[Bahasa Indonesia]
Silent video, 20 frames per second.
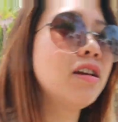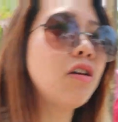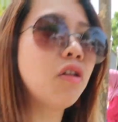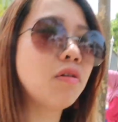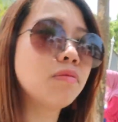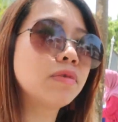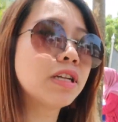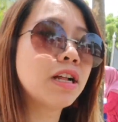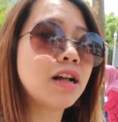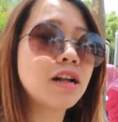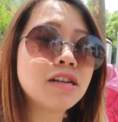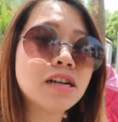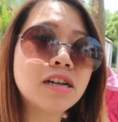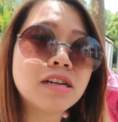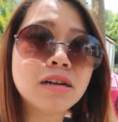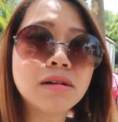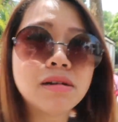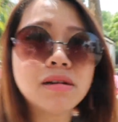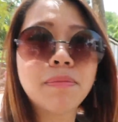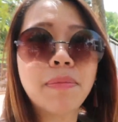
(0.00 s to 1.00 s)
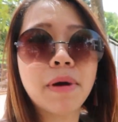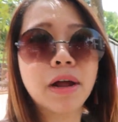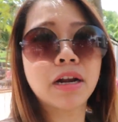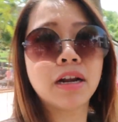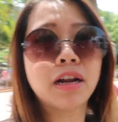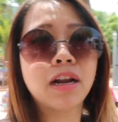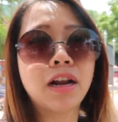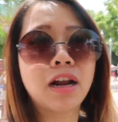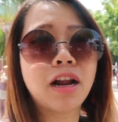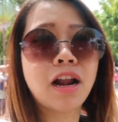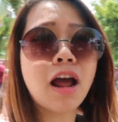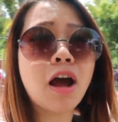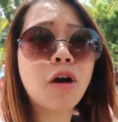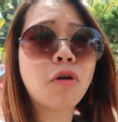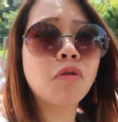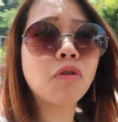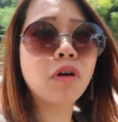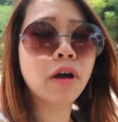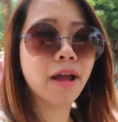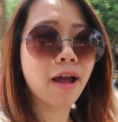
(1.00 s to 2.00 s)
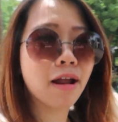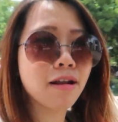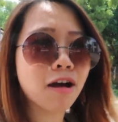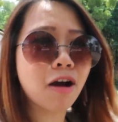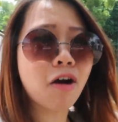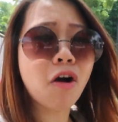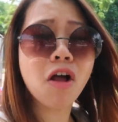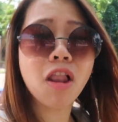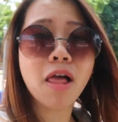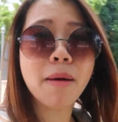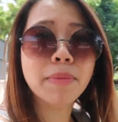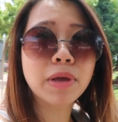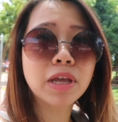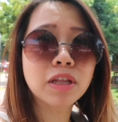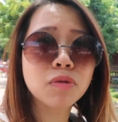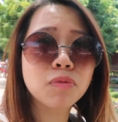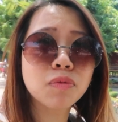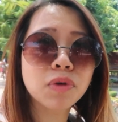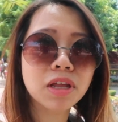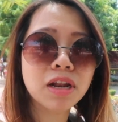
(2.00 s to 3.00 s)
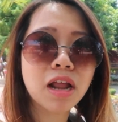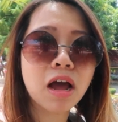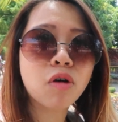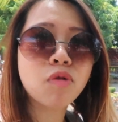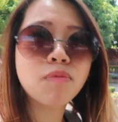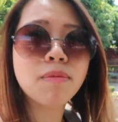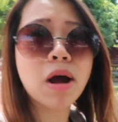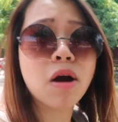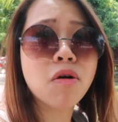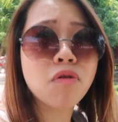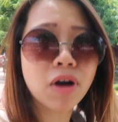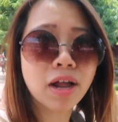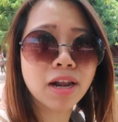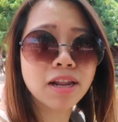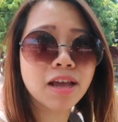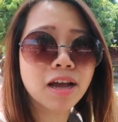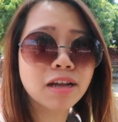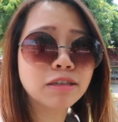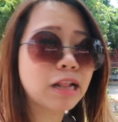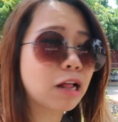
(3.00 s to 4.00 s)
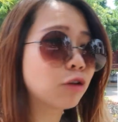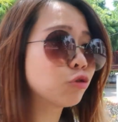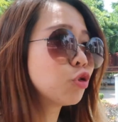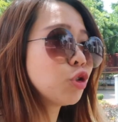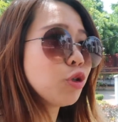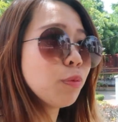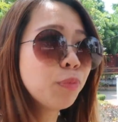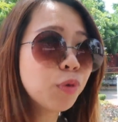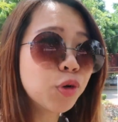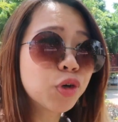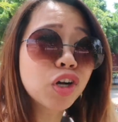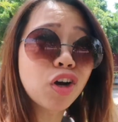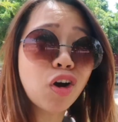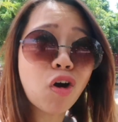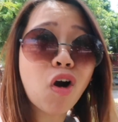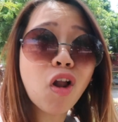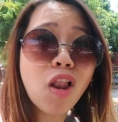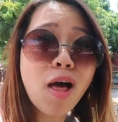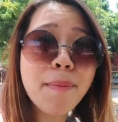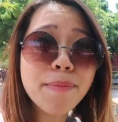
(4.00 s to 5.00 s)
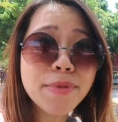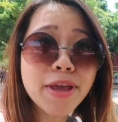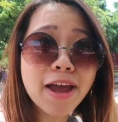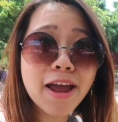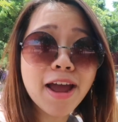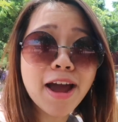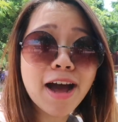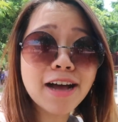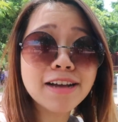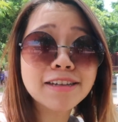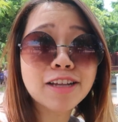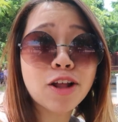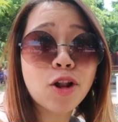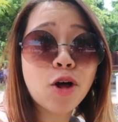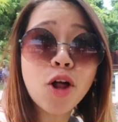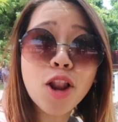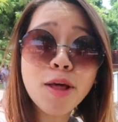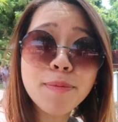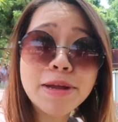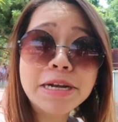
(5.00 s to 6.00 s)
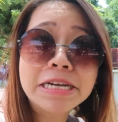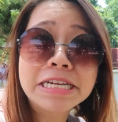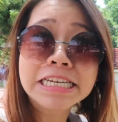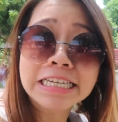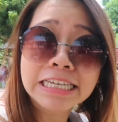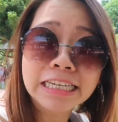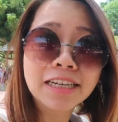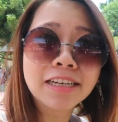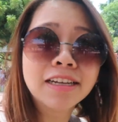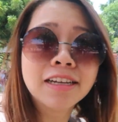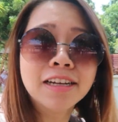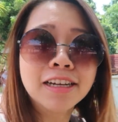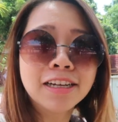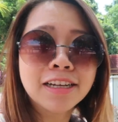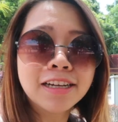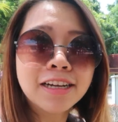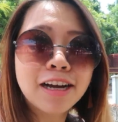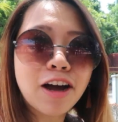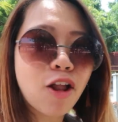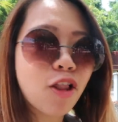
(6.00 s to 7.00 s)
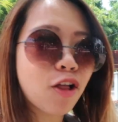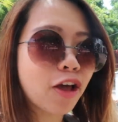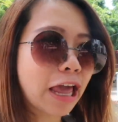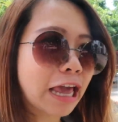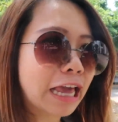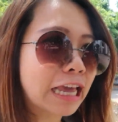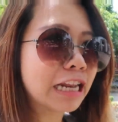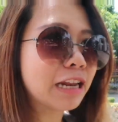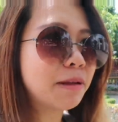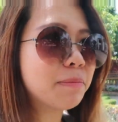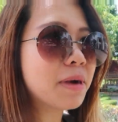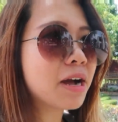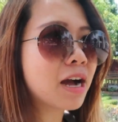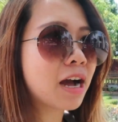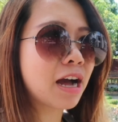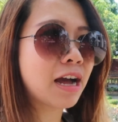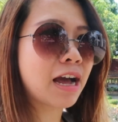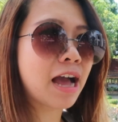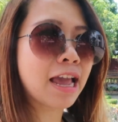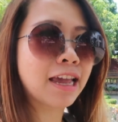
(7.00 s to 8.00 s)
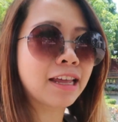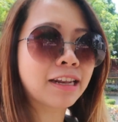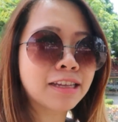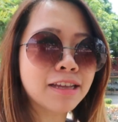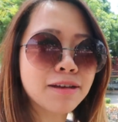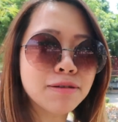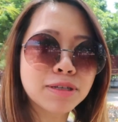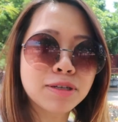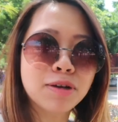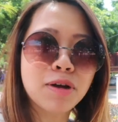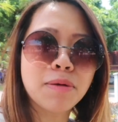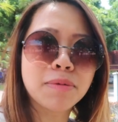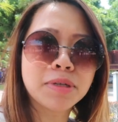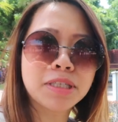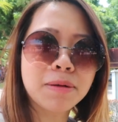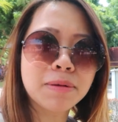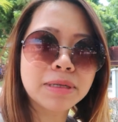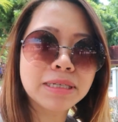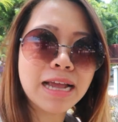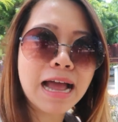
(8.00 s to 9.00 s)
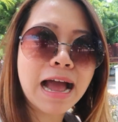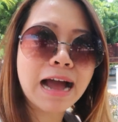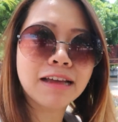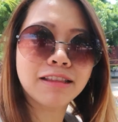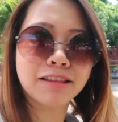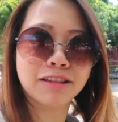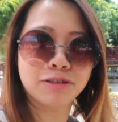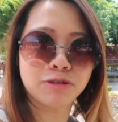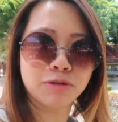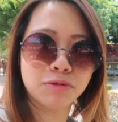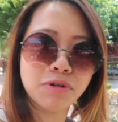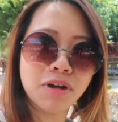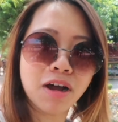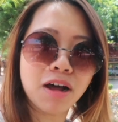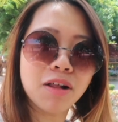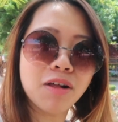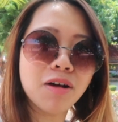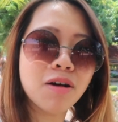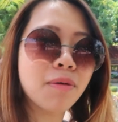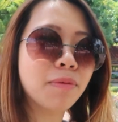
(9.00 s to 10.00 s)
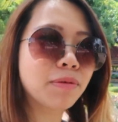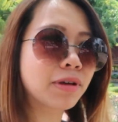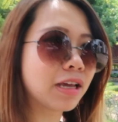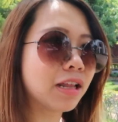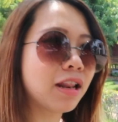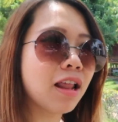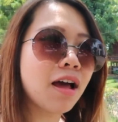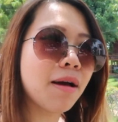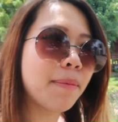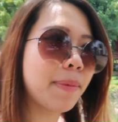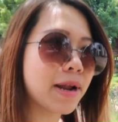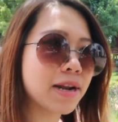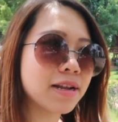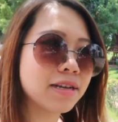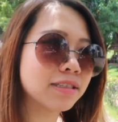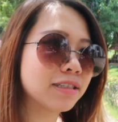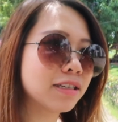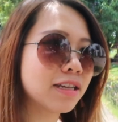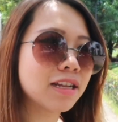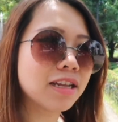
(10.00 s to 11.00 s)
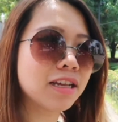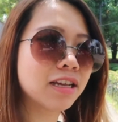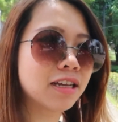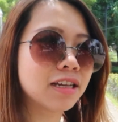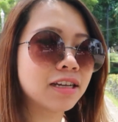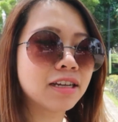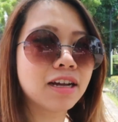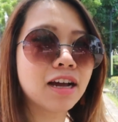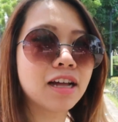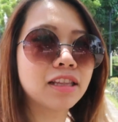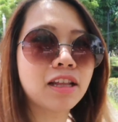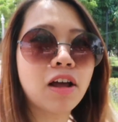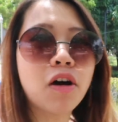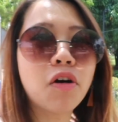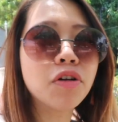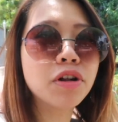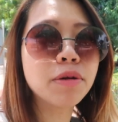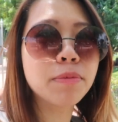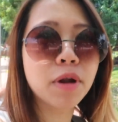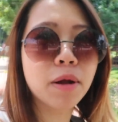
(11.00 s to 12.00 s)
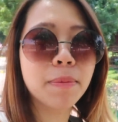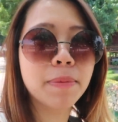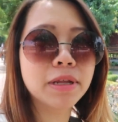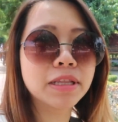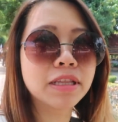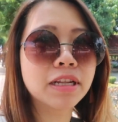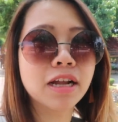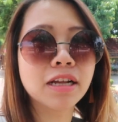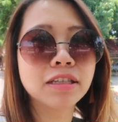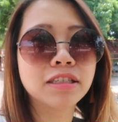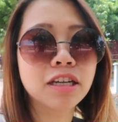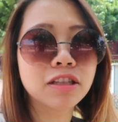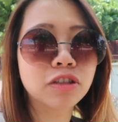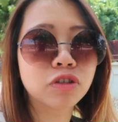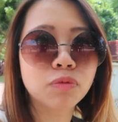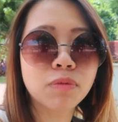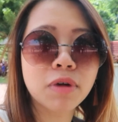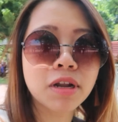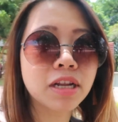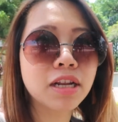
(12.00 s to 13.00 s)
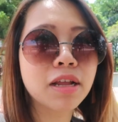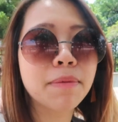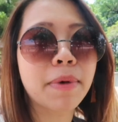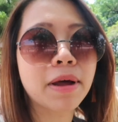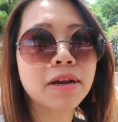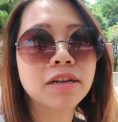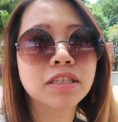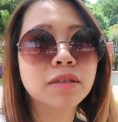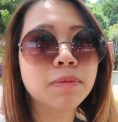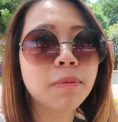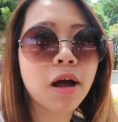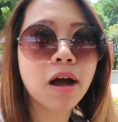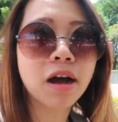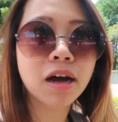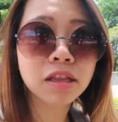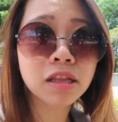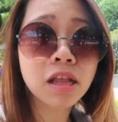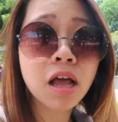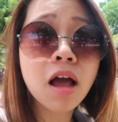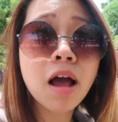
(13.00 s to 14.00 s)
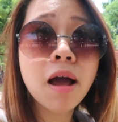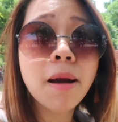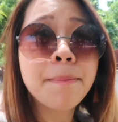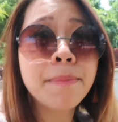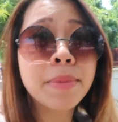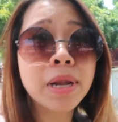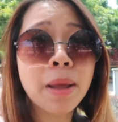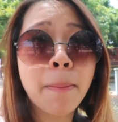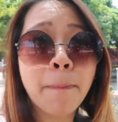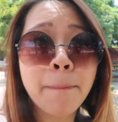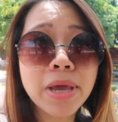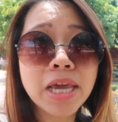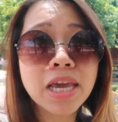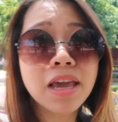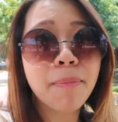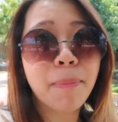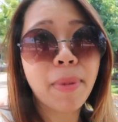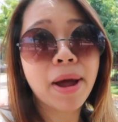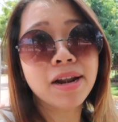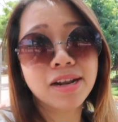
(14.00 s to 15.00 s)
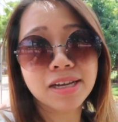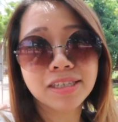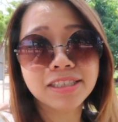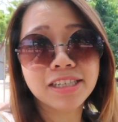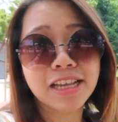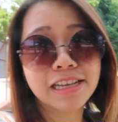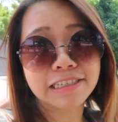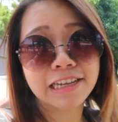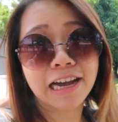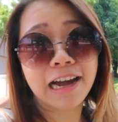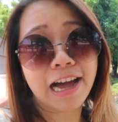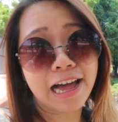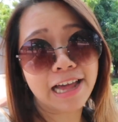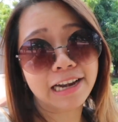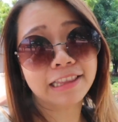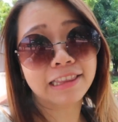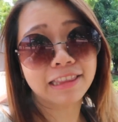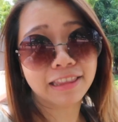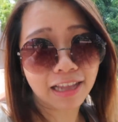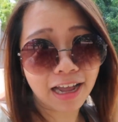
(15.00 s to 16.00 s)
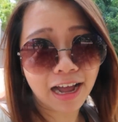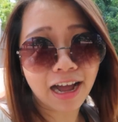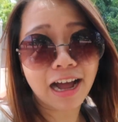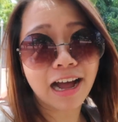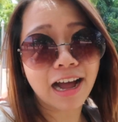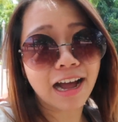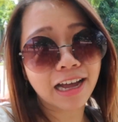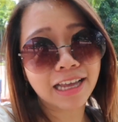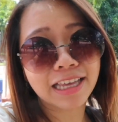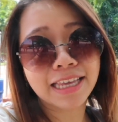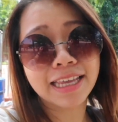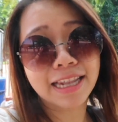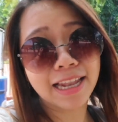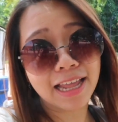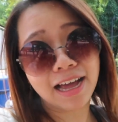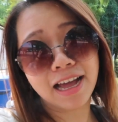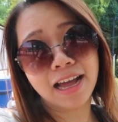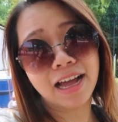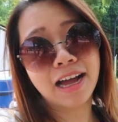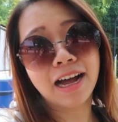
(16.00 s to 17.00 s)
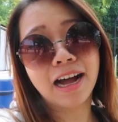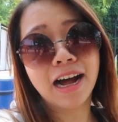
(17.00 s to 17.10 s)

kalau misalnya ada di depan aku kayak ada kolam gitu mungkin aku mau kali ya langsung nyebur ke kolamnya ya asal kolamnya dingin kalau kayak gini mah airnya juga bisa-bisa anget juga loh gila panasnya nih nggak tahu nih berapa derajat cuman ini panas banget melebihi panasnya Jakarta gila